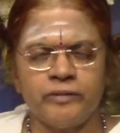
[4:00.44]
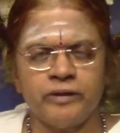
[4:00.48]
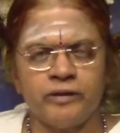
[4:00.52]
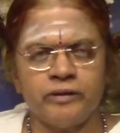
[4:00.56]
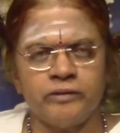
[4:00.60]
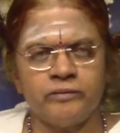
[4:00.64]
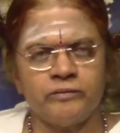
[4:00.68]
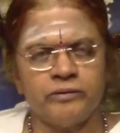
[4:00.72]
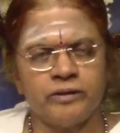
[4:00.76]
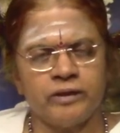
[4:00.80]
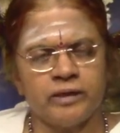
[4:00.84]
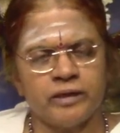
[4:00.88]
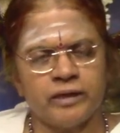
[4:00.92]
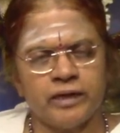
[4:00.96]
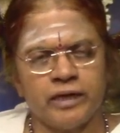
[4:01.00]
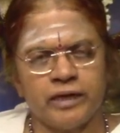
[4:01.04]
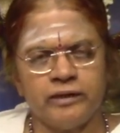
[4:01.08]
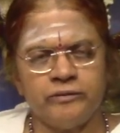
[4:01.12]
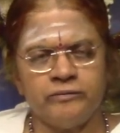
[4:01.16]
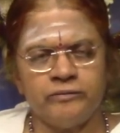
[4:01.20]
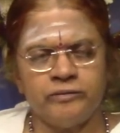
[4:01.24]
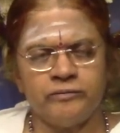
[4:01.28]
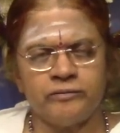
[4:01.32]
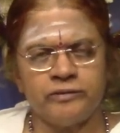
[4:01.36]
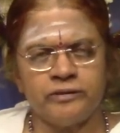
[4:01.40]
என்னுடைய
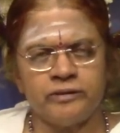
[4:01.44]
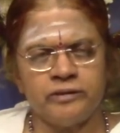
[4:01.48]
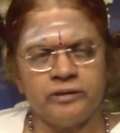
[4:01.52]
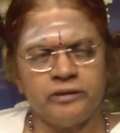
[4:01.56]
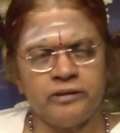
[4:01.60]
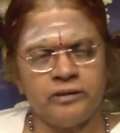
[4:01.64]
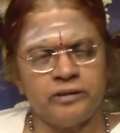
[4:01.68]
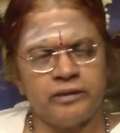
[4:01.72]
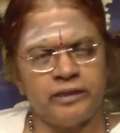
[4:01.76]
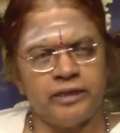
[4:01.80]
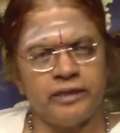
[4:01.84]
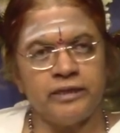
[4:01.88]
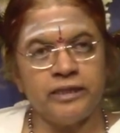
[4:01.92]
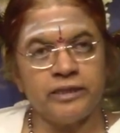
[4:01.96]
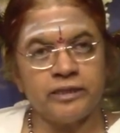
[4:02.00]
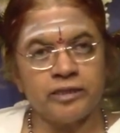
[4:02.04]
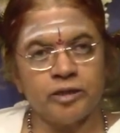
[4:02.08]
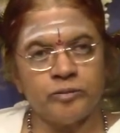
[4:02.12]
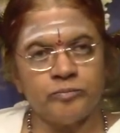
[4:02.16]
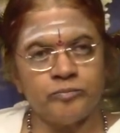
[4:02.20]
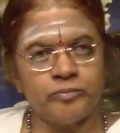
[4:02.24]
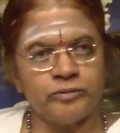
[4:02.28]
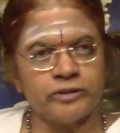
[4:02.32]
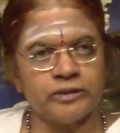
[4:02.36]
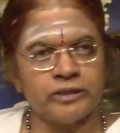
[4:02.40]
கணவன் வந்து என்ன
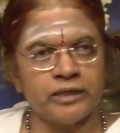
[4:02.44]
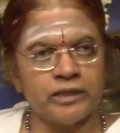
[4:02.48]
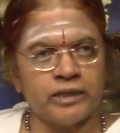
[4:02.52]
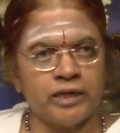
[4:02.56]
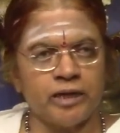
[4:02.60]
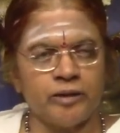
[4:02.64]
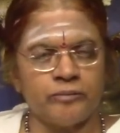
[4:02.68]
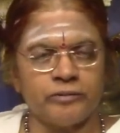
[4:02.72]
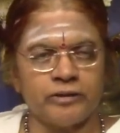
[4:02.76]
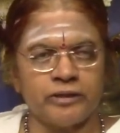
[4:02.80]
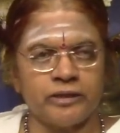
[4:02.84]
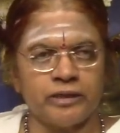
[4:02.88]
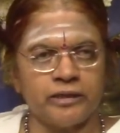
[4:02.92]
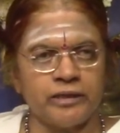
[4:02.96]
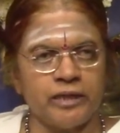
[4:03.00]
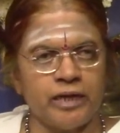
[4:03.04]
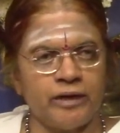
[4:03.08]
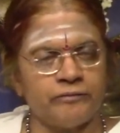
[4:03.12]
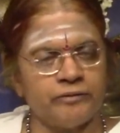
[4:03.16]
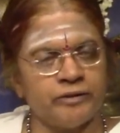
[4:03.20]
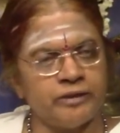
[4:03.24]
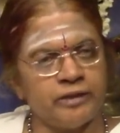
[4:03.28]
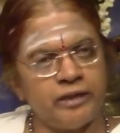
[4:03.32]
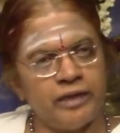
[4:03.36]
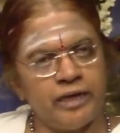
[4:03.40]
தப்பு செய்கிறான் அப்படிங்கிறது
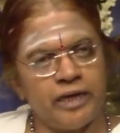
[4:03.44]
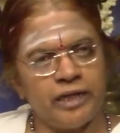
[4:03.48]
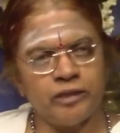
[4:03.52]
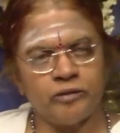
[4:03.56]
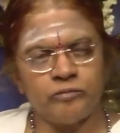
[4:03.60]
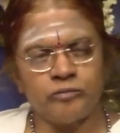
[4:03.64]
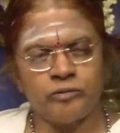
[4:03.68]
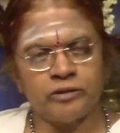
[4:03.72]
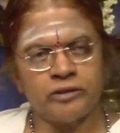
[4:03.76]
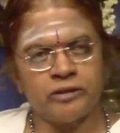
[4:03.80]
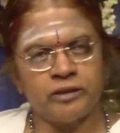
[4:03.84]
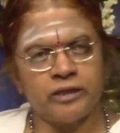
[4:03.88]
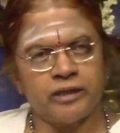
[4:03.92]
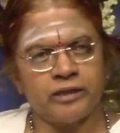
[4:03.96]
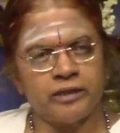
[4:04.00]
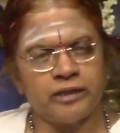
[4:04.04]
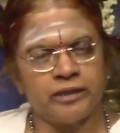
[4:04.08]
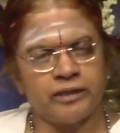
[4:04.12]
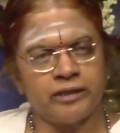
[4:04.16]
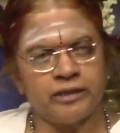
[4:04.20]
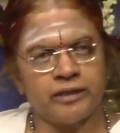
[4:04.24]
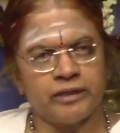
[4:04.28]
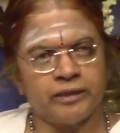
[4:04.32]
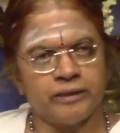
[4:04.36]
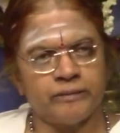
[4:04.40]
அவன் இல்லாத போது நான்
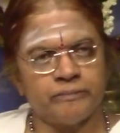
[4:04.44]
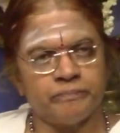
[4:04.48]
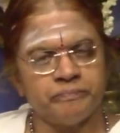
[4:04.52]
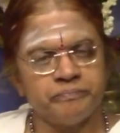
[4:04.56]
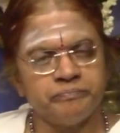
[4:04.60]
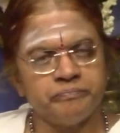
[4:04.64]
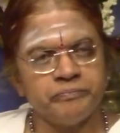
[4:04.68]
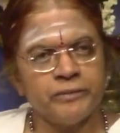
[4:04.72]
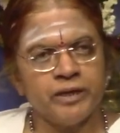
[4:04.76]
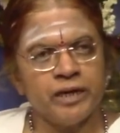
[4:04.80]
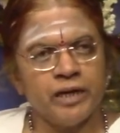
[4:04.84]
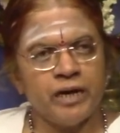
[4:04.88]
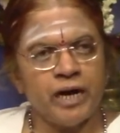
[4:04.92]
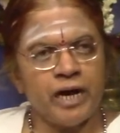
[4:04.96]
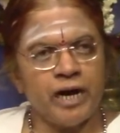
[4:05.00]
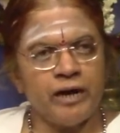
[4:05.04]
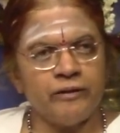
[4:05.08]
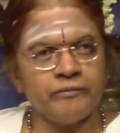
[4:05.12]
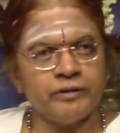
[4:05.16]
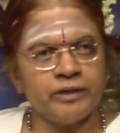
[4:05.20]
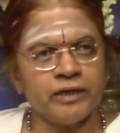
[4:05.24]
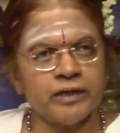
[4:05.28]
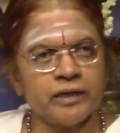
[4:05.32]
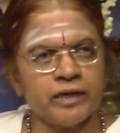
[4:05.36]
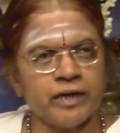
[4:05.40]
நினைக்கிறேன்
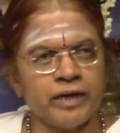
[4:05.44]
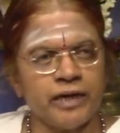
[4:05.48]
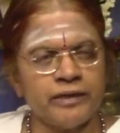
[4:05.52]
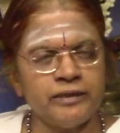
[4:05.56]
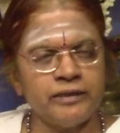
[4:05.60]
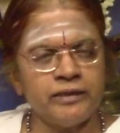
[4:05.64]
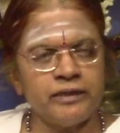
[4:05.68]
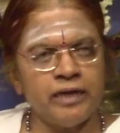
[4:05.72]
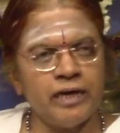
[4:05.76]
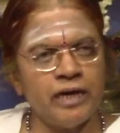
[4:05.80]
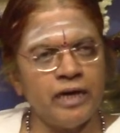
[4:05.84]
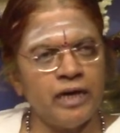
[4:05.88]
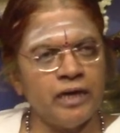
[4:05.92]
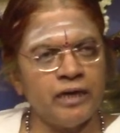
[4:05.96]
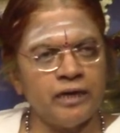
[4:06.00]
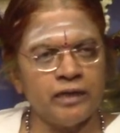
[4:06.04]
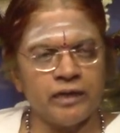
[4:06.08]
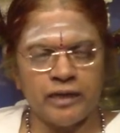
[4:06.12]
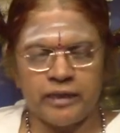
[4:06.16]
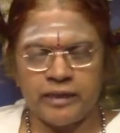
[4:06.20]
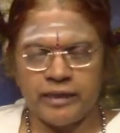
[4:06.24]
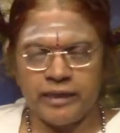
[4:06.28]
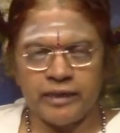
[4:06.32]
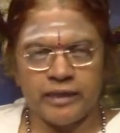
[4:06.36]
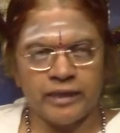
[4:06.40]
அவனை கண்டா
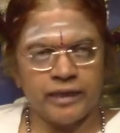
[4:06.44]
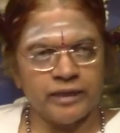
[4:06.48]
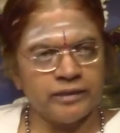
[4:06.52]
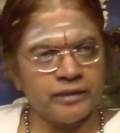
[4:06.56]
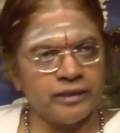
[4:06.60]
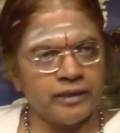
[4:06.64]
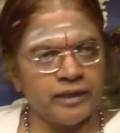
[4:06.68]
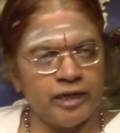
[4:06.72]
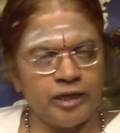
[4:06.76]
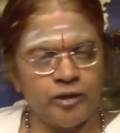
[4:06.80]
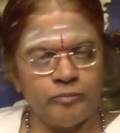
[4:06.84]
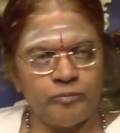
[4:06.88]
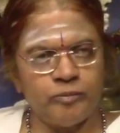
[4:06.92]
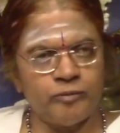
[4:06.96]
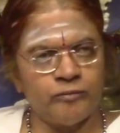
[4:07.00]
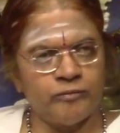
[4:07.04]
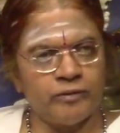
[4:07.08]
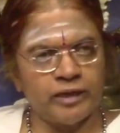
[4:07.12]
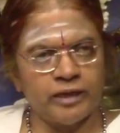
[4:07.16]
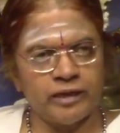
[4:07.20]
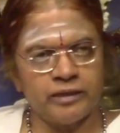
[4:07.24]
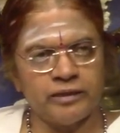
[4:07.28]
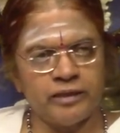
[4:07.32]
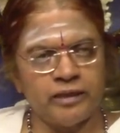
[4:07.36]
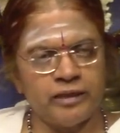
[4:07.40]
எனக்கு அந்த நினப்பு
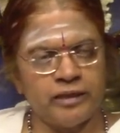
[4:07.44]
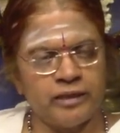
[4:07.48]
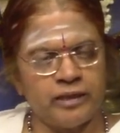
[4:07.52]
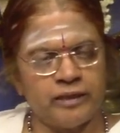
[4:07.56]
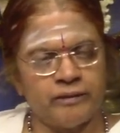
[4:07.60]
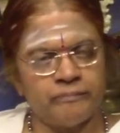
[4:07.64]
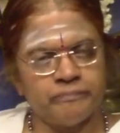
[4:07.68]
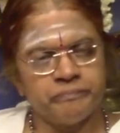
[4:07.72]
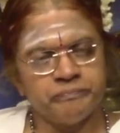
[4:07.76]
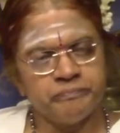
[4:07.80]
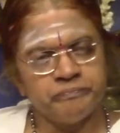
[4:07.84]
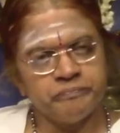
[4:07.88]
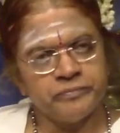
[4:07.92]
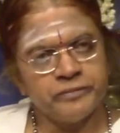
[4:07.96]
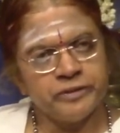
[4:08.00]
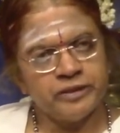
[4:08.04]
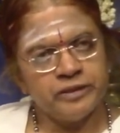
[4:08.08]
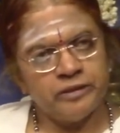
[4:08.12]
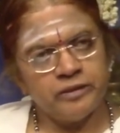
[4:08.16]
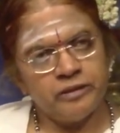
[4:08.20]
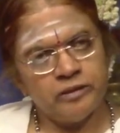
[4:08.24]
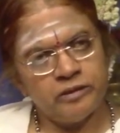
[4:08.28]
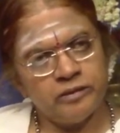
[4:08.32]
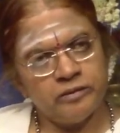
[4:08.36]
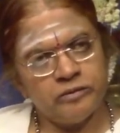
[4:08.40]
வர்றதே இல்லை
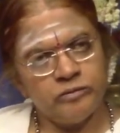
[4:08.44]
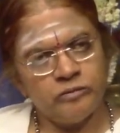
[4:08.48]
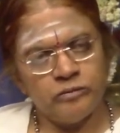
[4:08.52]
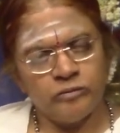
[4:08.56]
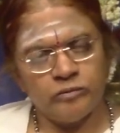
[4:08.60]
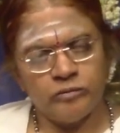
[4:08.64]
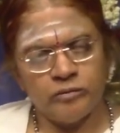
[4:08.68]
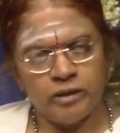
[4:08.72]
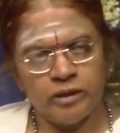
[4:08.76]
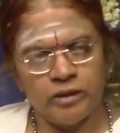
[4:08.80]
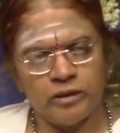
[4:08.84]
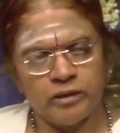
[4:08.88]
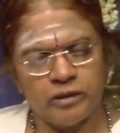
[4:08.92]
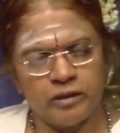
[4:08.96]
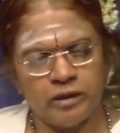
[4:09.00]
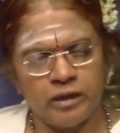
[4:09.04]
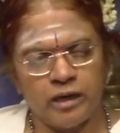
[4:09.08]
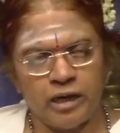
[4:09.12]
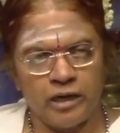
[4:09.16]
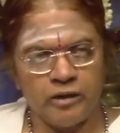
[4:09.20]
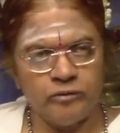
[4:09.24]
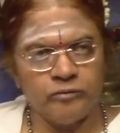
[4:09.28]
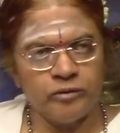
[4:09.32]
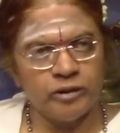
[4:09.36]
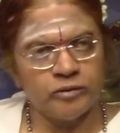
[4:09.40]
இதை இன்னும் கூட
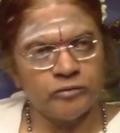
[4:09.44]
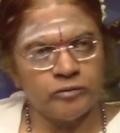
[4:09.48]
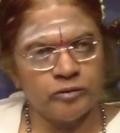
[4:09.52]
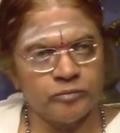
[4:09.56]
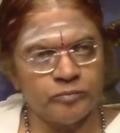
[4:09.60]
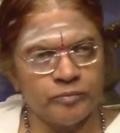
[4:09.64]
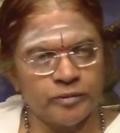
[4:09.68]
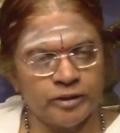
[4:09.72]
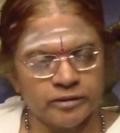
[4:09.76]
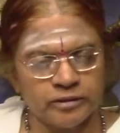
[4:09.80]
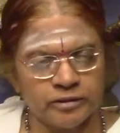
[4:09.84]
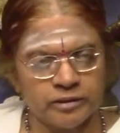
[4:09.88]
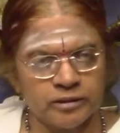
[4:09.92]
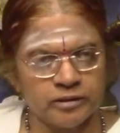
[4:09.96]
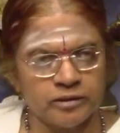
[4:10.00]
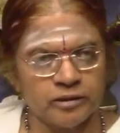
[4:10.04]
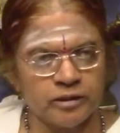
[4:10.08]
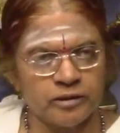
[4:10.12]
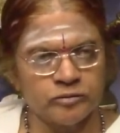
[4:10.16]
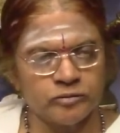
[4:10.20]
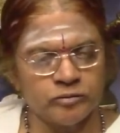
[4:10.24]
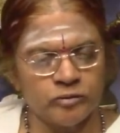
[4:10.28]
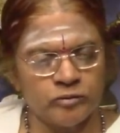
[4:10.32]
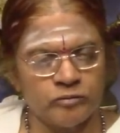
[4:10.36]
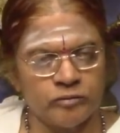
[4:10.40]
ஆழ்வார் ஒரு
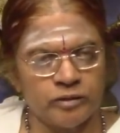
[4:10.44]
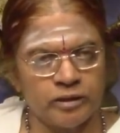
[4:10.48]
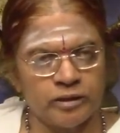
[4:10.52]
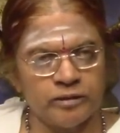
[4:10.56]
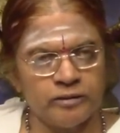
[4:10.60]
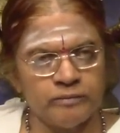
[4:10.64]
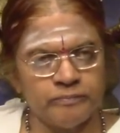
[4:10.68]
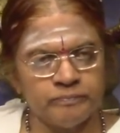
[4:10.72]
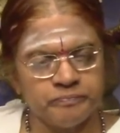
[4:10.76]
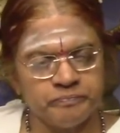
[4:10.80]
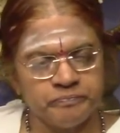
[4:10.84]
பாசகத்தில் சொல்வார்